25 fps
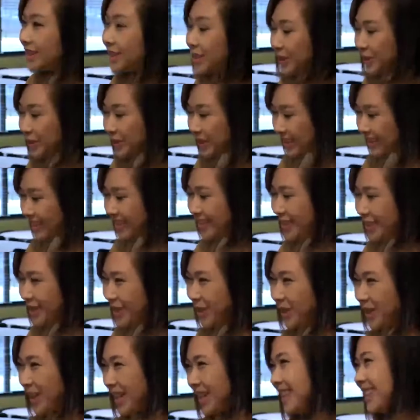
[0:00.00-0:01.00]
用你的智
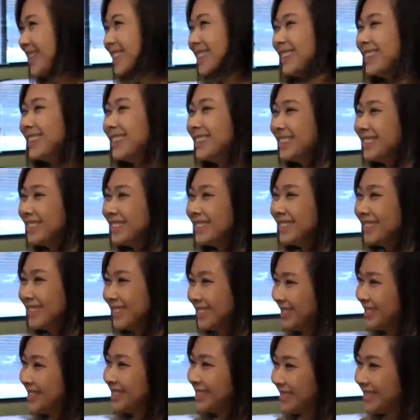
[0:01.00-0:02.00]
慧，哎，用自己
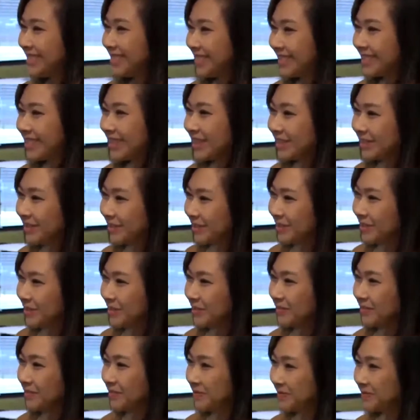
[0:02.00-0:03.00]
的勤劳的双手，
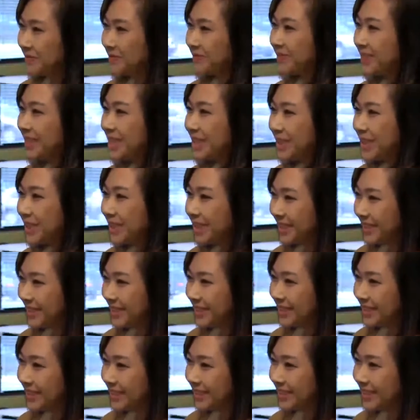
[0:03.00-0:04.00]
嗯，去
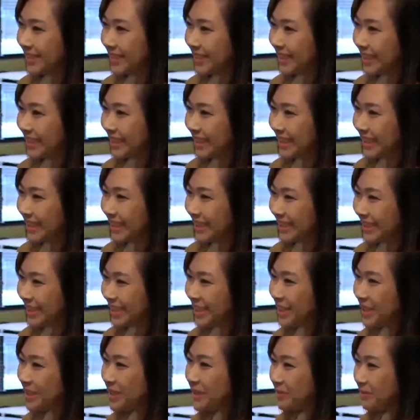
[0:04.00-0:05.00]
创造财富。
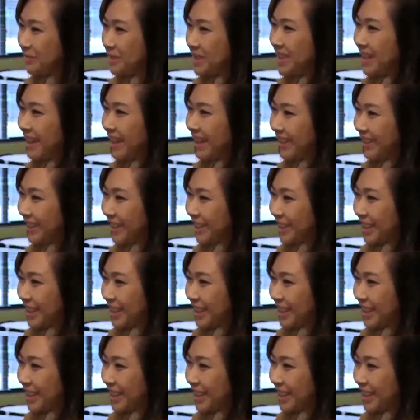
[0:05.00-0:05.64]
这个怎么讲？